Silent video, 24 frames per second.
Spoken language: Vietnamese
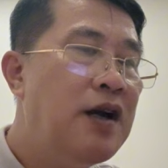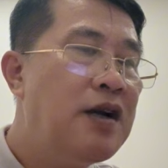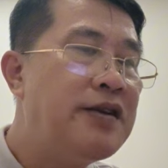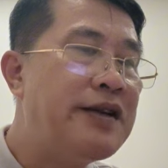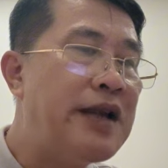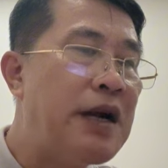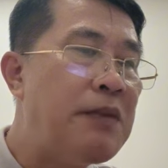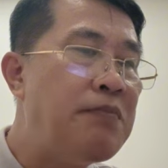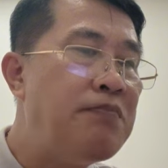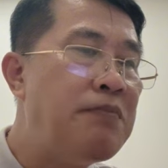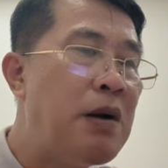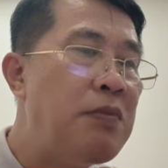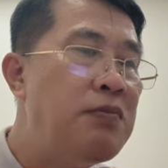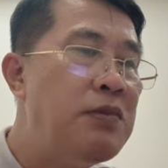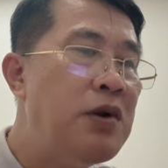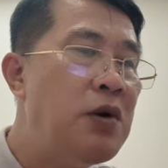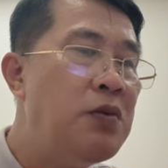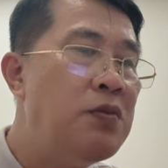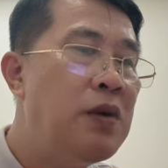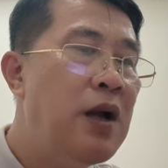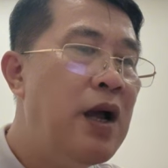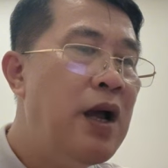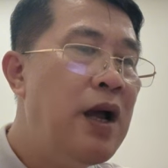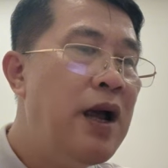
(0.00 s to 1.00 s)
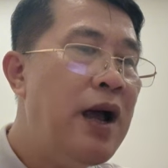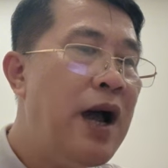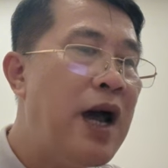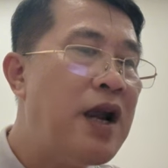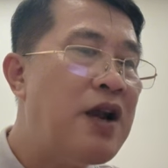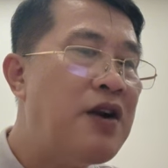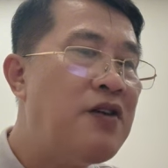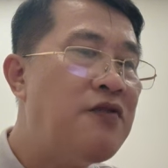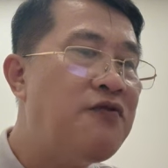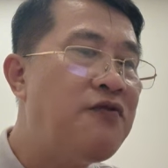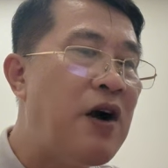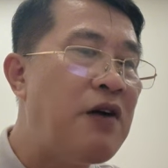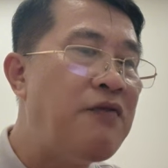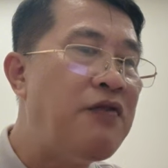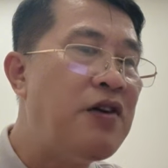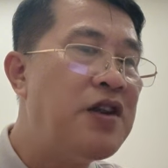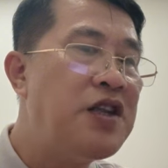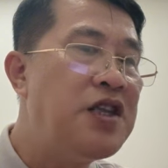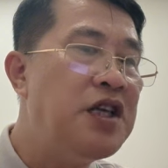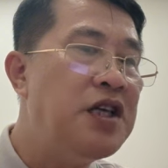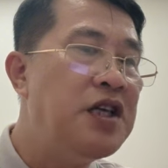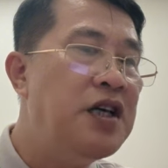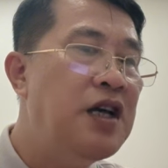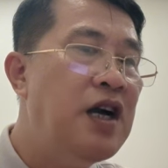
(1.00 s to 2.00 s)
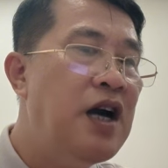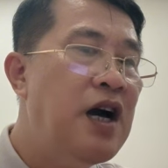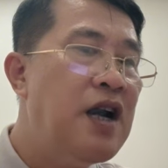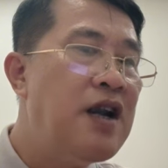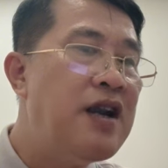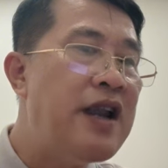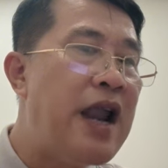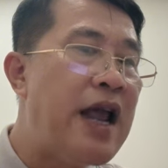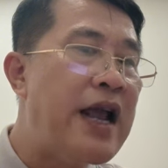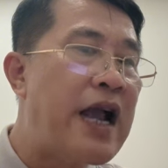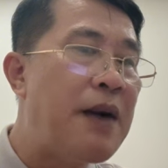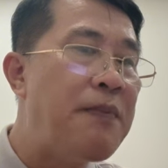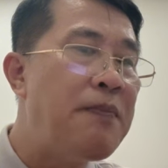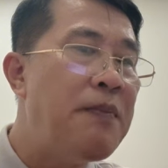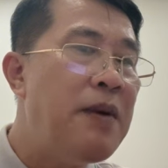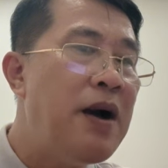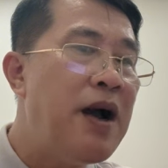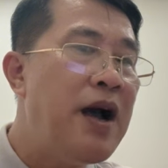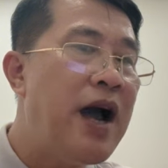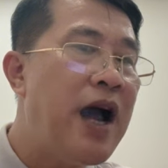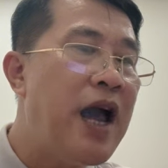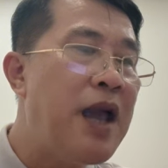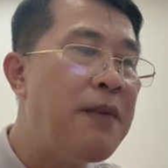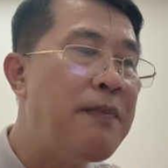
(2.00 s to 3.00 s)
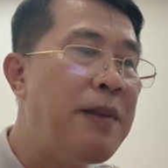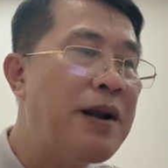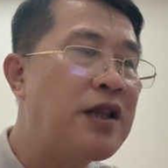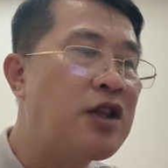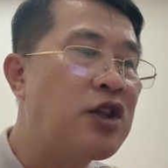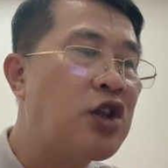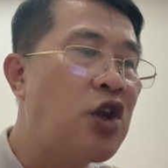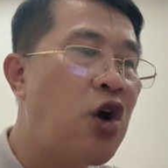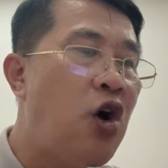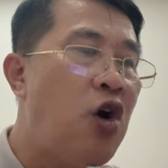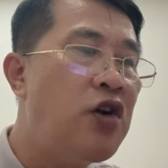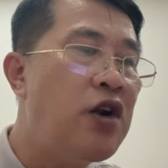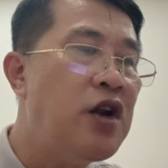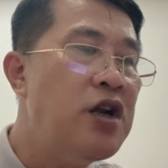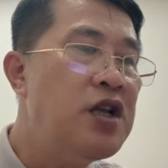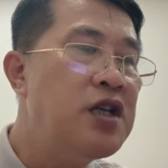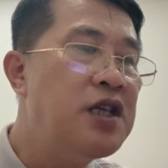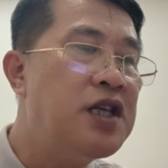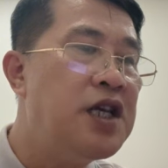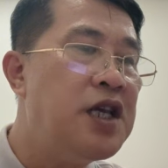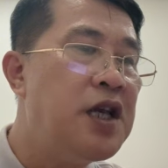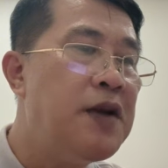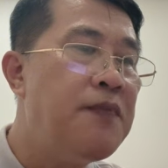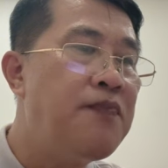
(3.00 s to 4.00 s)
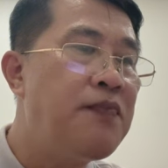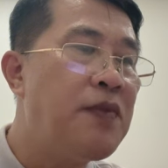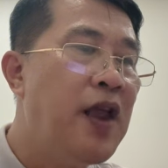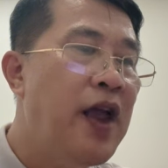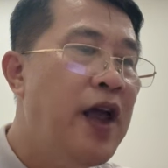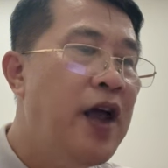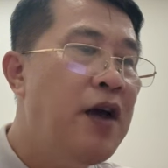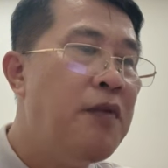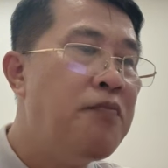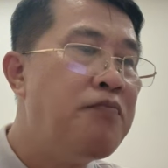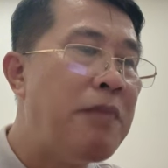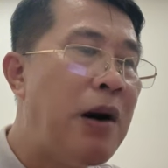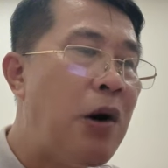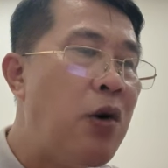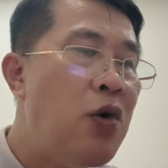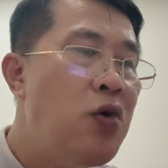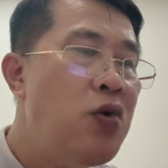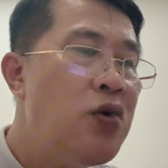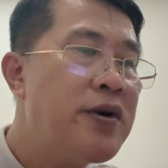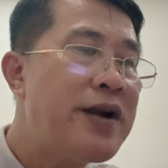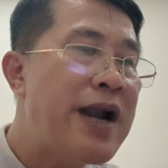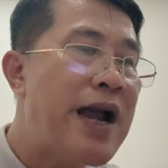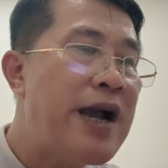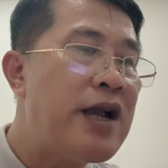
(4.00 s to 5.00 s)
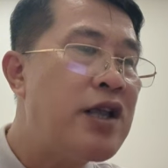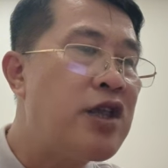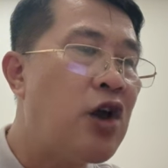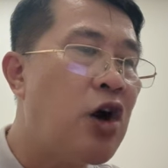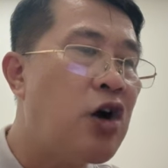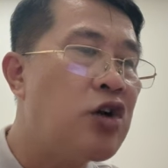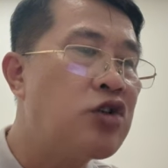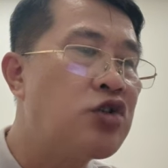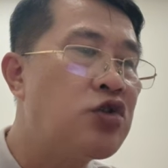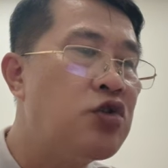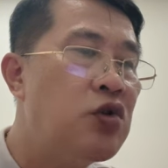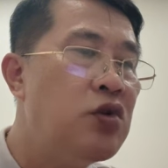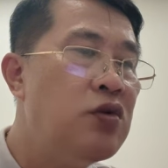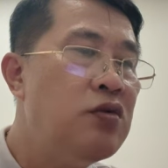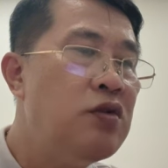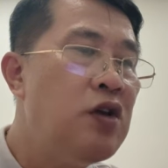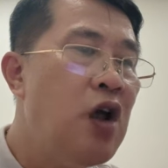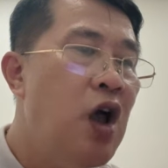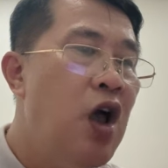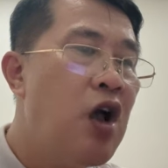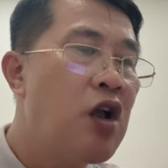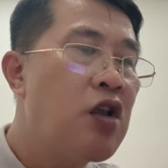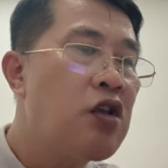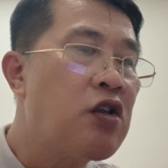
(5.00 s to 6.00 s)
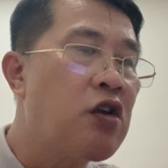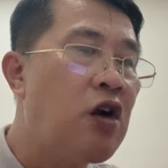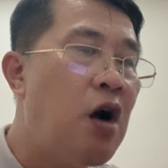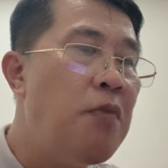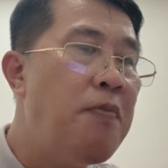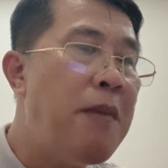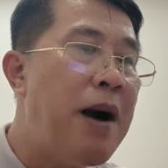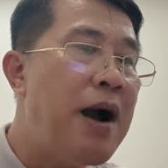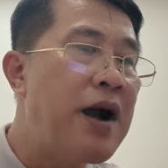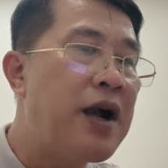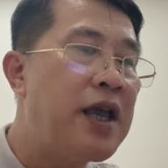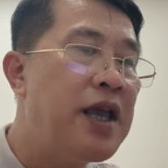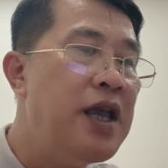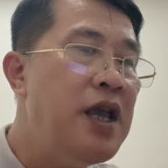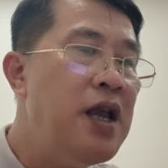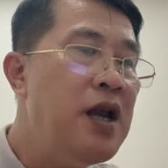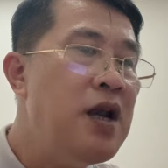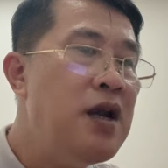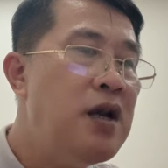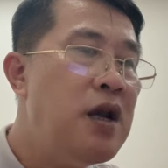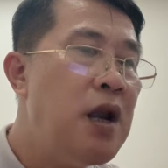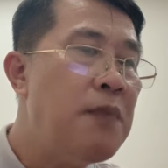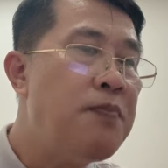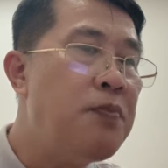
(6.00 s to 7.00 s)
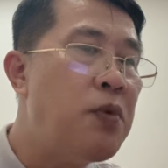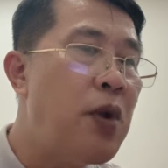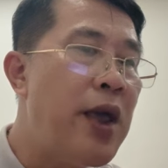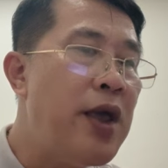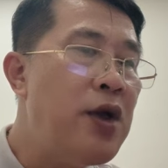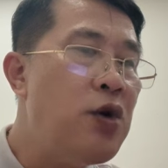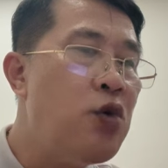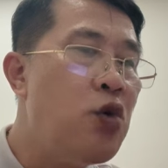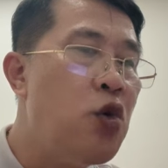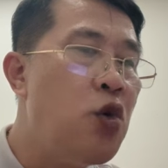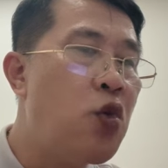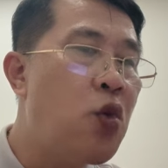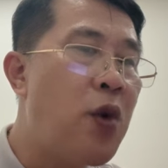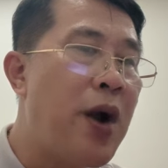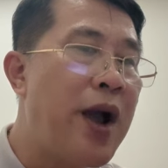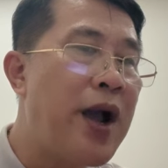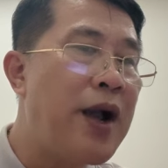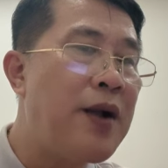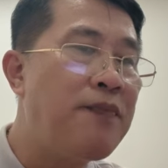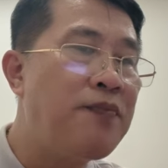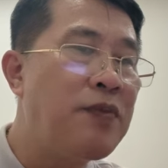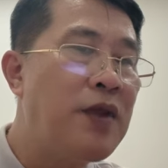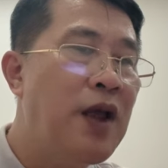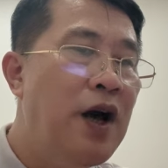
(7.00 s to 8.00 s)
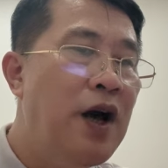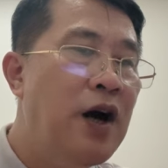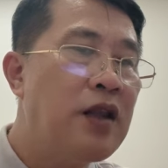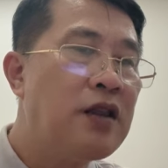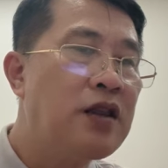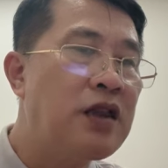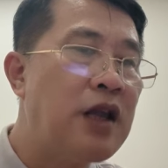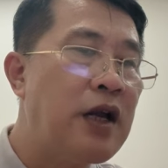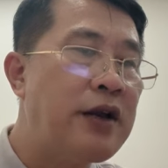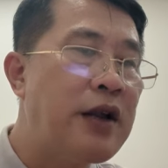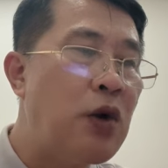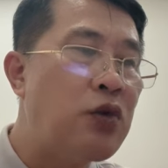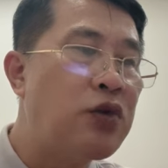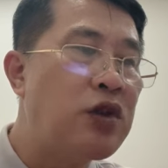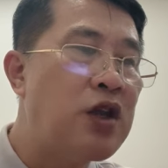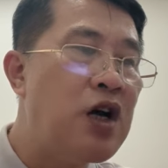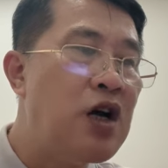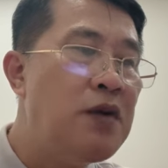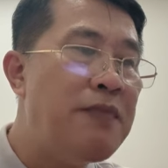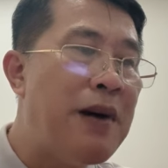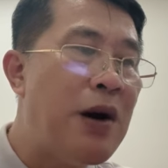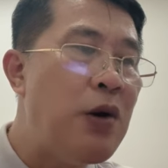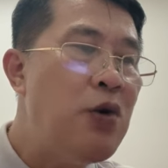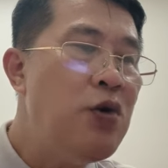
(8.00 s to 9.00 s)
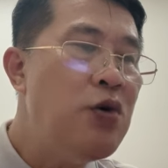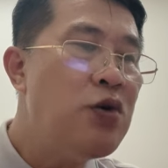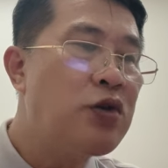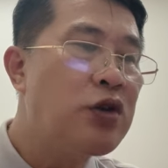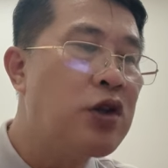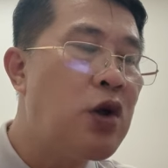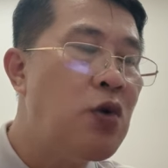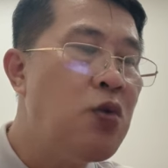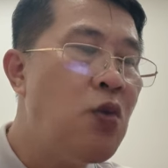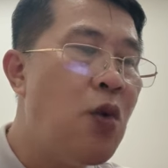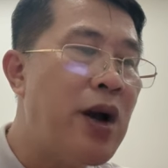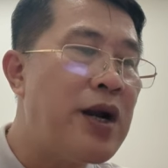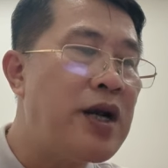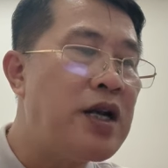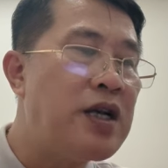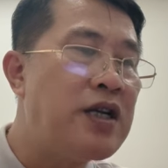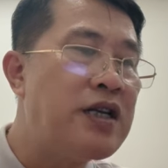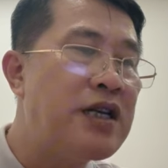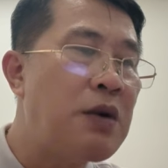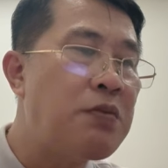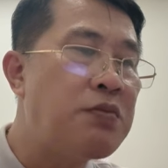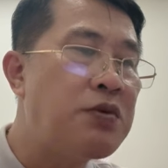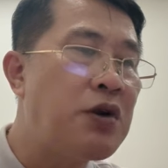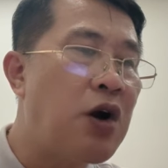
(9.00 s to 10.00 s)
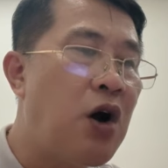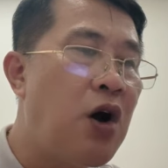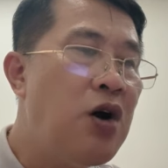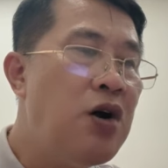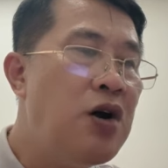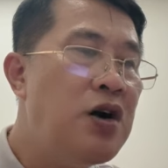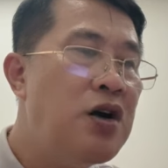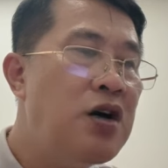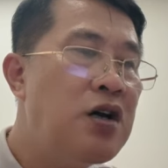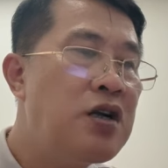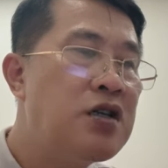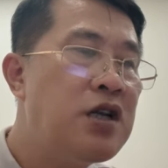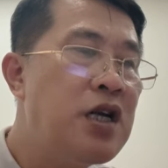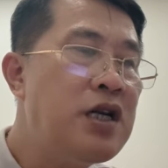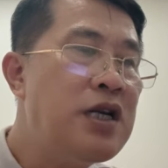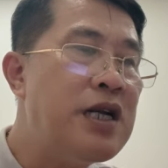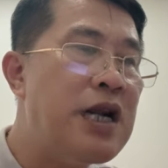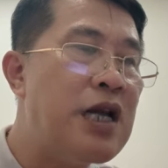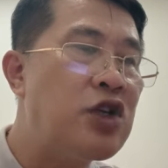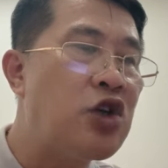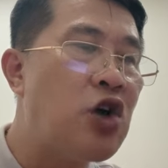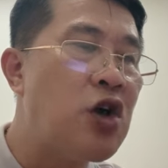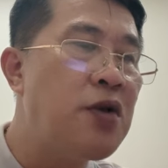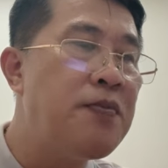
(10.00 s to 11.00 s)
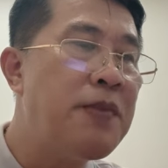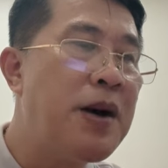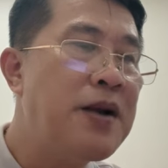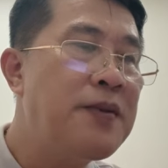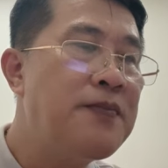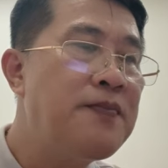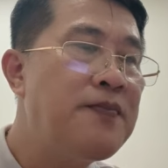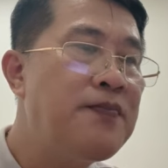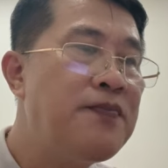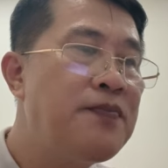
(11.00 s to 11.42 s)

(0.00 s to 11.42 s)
Trong bông lung, anh phản phất như lại gặp hai mắt to lớn kia, máu đang nhỏ xuống, có ma khí lấp lóe u quang, từng đầu tơ máu tung hoành trong đó rất là chói mắt.